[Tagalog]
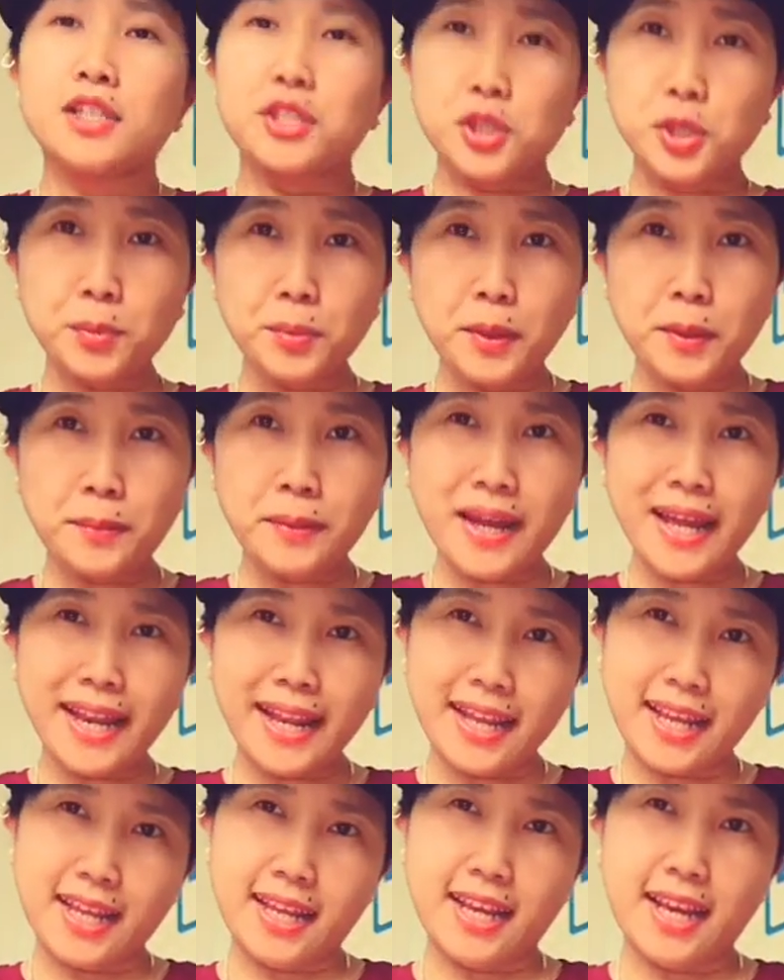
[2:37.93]
Superman,
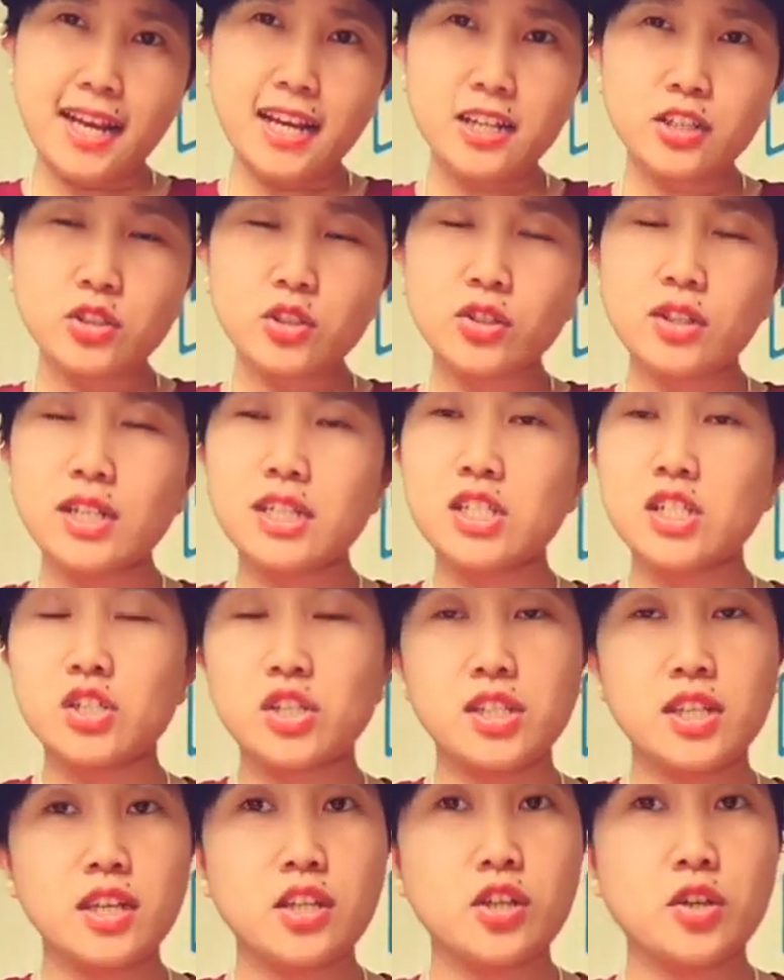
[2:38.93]
ayan, gusto ko lang i share
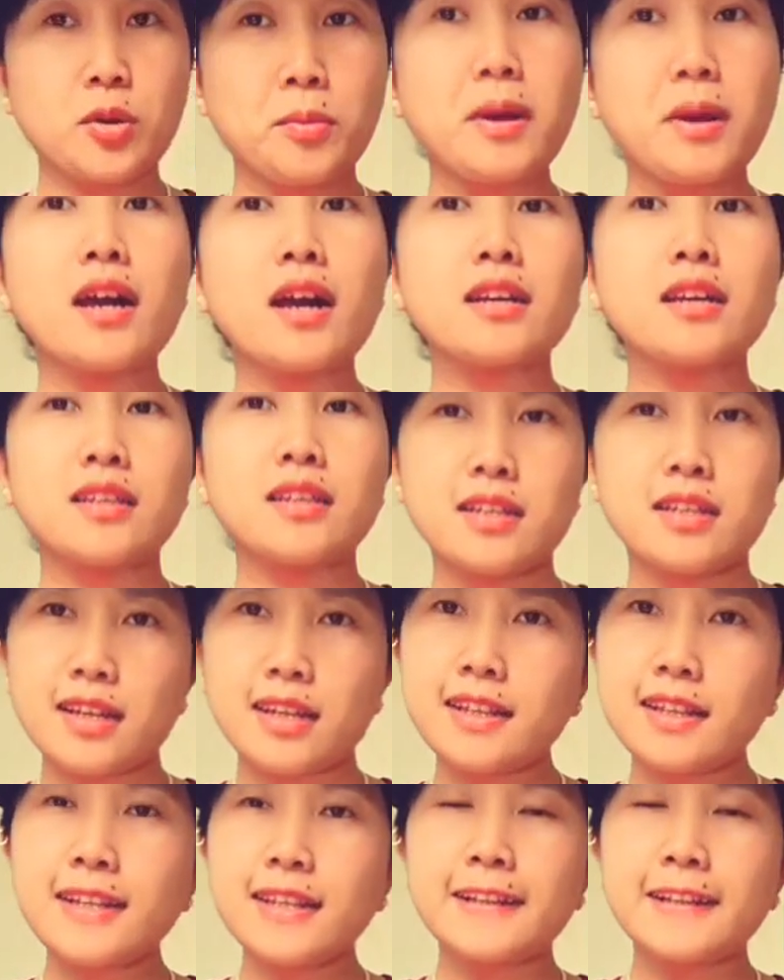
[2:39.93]
sa inyo bakit,
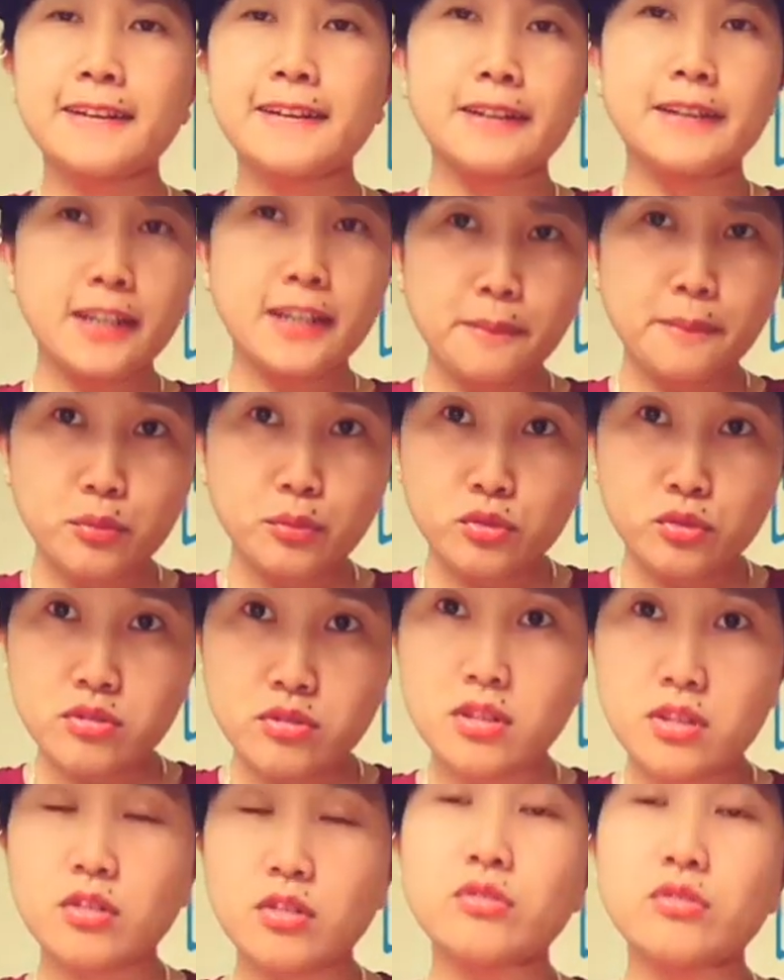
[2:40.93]
ayan. Ayan na po yung
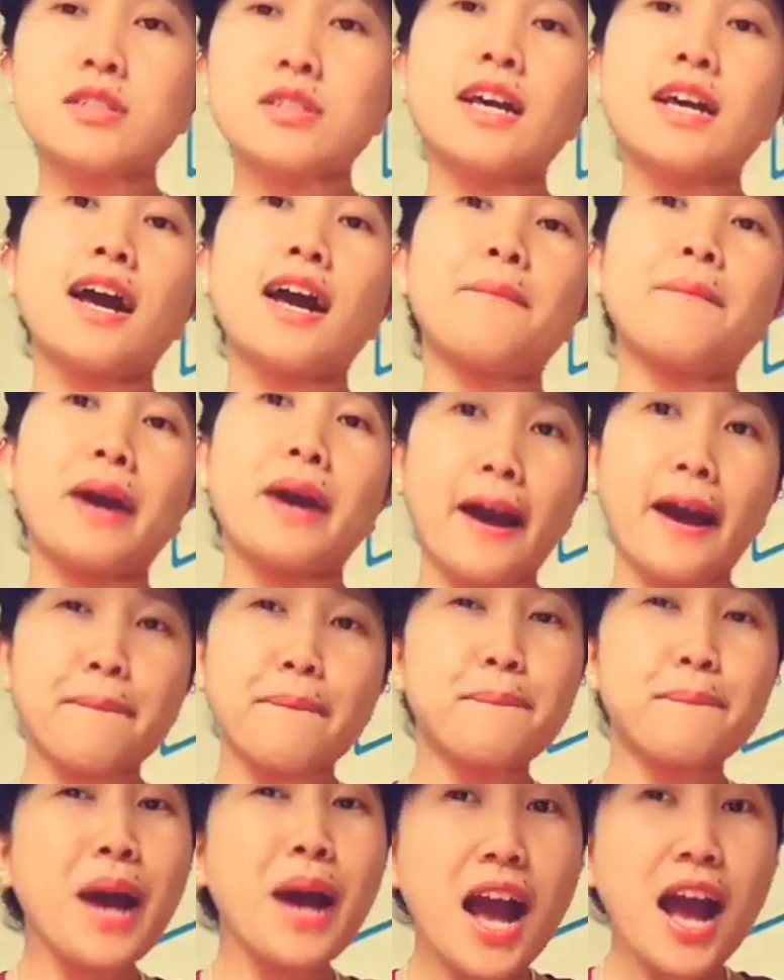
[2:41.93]
sagot sa mga
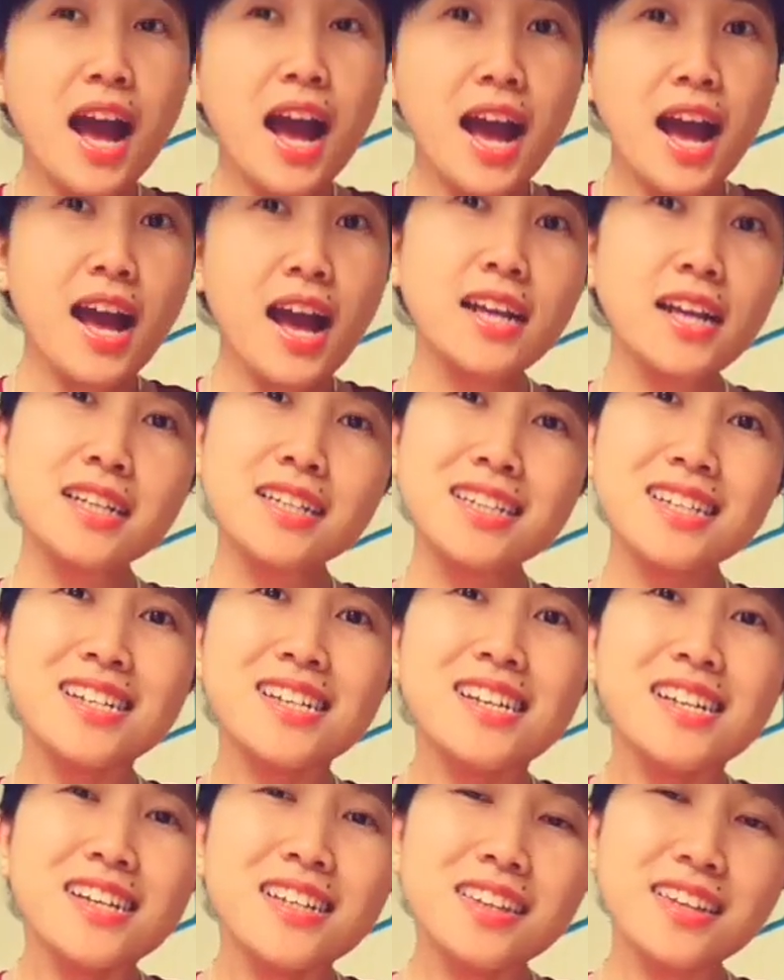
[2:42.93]

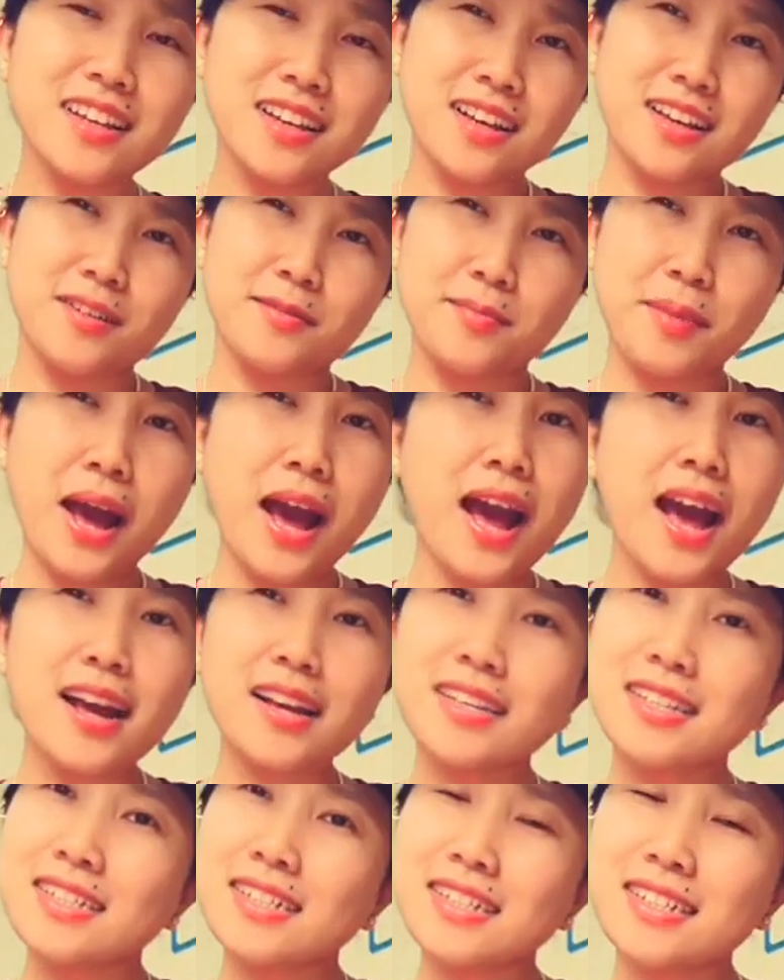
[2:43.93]
bakit
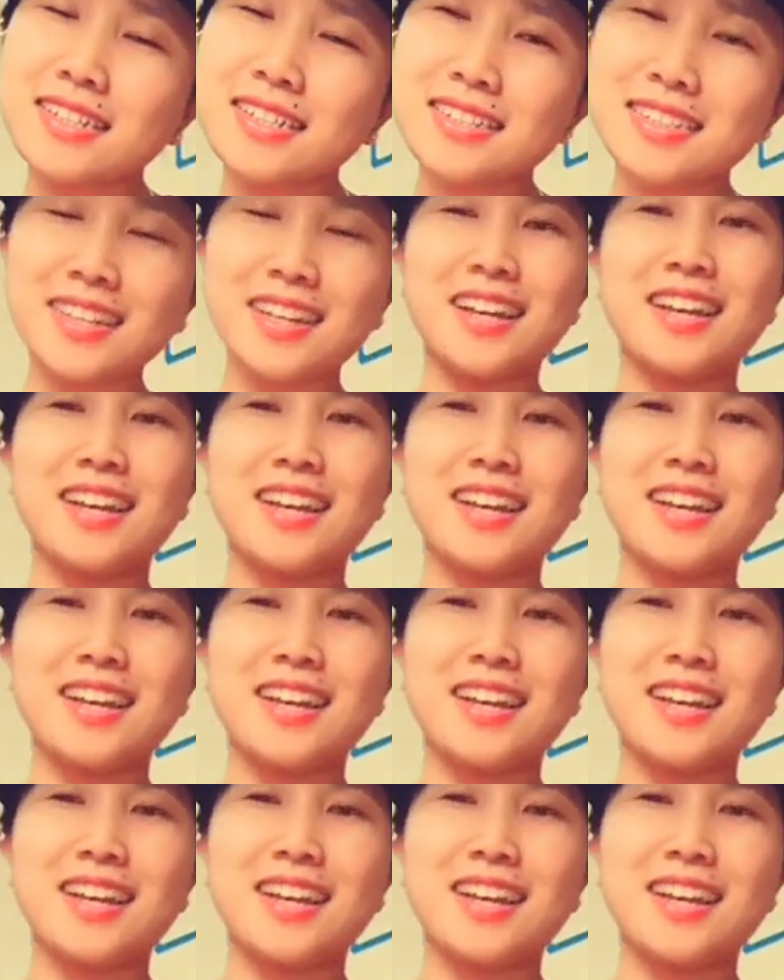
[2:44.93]
bakit?